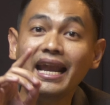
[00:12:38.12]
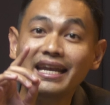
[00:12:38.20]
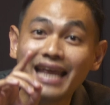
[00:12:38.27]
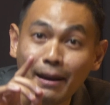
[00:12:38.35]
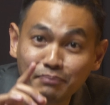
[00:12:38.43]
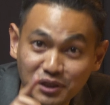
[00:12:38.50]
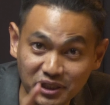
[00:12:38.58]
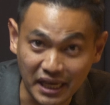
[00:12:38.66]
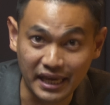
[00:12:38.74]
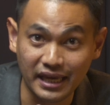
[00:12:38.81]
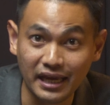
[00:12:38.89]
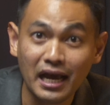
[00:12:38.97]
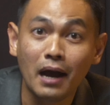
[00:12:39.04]
อันดับ
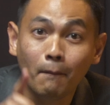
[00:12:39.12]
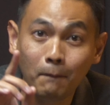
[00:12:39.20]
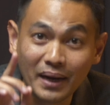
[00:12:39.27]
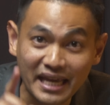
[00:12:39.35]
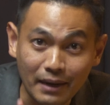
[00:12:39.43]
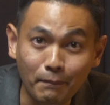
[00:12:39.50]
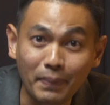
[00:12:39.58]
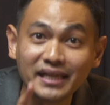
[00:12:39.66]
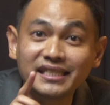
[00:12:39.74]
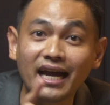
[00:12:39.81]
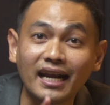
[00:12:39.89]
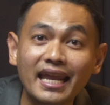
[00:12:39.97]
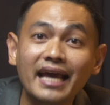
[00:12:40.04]
4 เปลี่ยนไป
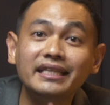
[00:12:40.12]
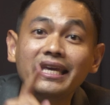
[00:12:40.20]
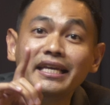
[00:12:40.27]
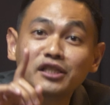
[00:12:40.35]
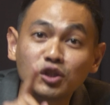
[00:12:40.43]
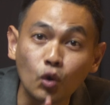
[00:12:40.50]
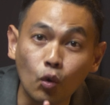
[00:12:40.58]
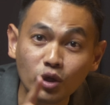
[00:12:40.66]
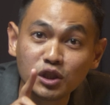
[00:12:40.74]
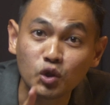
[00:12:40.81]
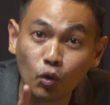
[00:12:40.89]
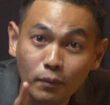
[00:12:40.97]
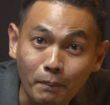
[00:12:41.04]
จากเลขที่
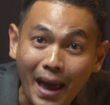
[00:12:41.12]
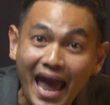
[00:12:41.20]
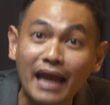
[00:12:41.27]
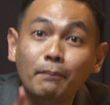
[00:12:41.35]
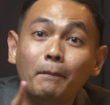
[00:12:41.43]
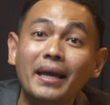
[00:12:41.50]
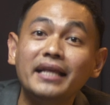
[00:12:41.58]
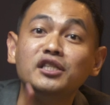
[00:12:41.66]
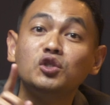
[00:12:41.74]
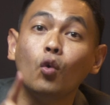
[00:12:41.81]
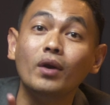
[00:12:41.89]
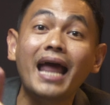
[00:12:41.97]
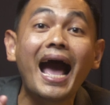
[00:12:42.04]
008 เป็น
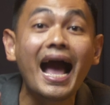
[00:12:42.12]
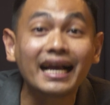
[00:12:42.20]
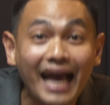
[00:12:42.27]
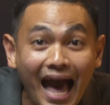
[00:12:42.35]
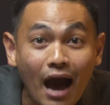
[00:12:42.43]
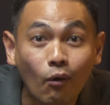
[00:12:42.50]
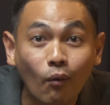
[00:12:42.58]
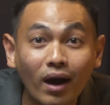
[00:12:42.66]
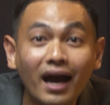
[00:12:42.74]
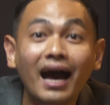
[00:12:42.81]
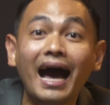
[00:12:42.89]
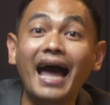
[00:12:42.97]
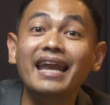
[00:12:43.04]

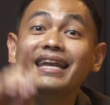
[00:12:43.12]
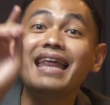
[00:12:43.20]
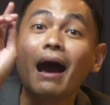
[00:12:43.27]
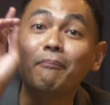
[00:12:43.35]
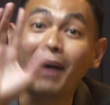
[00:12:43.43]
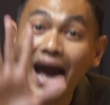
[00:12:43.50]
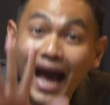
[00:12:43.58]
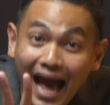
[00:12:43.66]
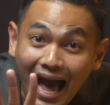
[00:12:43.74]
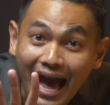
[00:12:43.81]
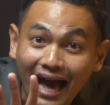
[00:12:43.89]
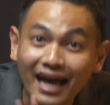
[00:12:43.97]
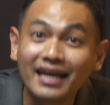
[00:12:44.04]
059 อันดับ
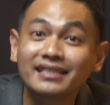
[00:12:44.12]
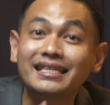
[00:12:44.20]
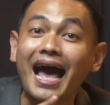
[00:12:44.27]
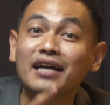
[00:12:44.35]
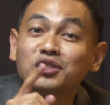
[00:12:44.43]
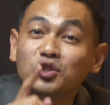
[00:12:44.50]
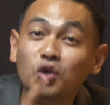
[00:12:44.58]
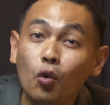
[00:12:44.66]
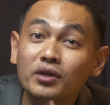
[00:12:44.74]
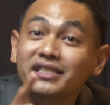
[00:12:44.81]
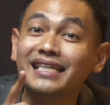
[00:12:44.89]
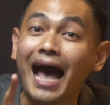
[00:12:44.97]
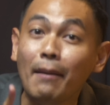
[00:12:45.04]
5จาก
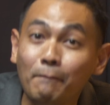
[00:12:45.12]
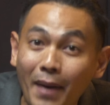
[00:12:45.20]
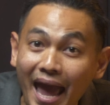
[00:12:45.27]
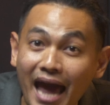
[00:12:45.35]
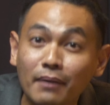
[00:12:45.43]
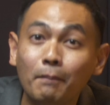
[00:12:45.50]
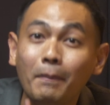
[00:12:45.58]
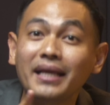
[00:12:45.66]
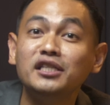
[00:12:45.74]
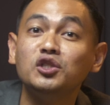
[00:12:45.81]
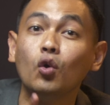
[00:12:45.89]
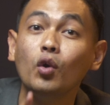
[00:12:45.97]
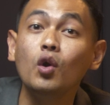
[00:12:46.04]
038 เป็น
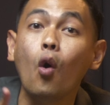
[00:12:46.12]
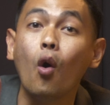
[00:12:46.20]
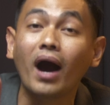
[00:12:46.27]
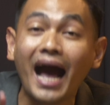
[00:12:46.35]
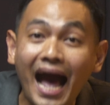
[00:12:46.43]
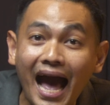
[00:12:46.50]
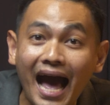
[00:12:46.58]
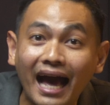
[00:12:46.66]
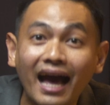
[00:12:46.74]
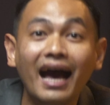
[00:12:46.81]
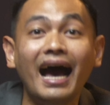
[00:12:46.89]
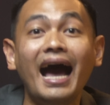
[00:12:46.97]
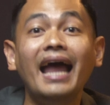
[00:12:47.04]

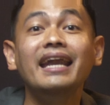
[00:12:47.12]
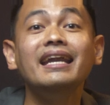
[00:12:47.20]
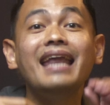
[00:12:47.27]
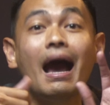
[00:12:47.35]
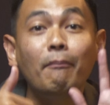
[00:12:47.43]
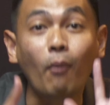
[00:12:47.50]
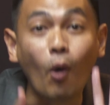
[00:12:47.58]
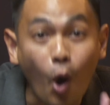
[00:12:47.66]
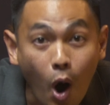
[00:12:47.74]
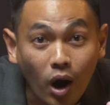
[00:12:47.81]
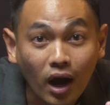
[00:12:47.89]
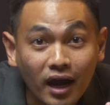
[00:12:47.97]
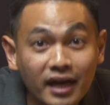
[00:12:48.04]
065 อันดับ
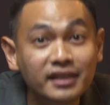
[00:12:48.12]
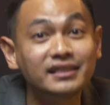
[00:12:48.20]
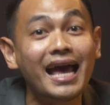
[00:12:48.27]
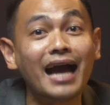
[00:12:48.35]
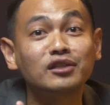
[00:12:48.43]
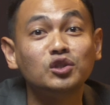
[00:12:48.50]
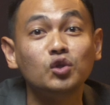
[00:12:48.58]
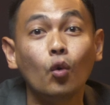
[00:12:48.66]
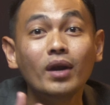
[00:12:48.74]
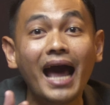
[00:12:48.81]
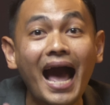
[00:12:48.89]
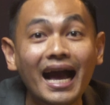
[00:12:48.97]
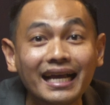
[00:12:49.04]
6 จาก
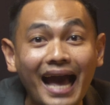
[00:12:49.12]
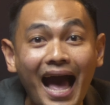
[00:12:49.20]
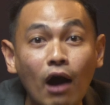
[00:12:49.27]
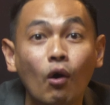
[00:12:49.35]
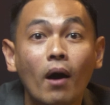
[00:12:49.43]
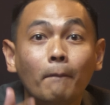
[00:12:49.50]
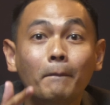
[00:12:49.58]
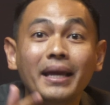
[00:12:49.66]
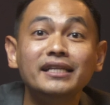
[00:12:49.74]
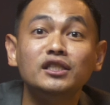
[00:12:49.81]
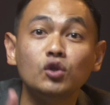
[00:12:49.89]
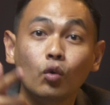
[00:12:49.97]
059 เป็น